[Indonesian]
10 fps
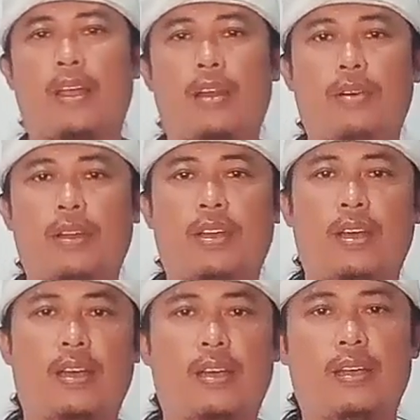Kalau
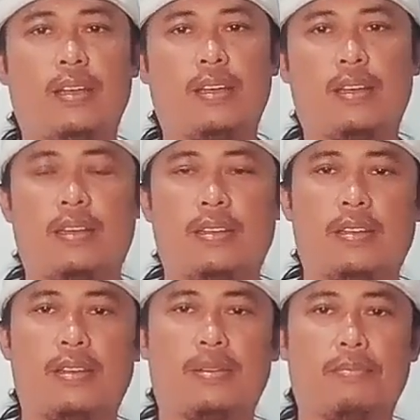Anda
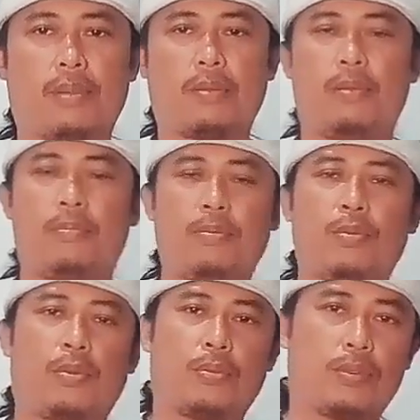bermimpi
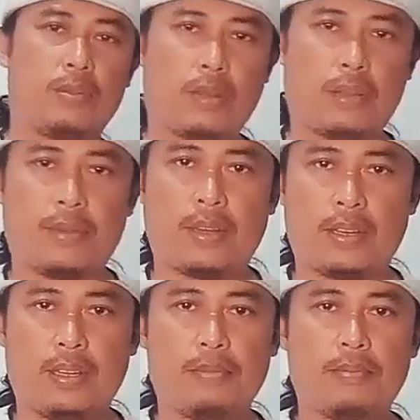buruk di malam
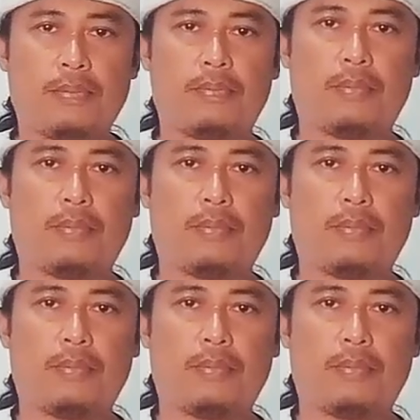hari,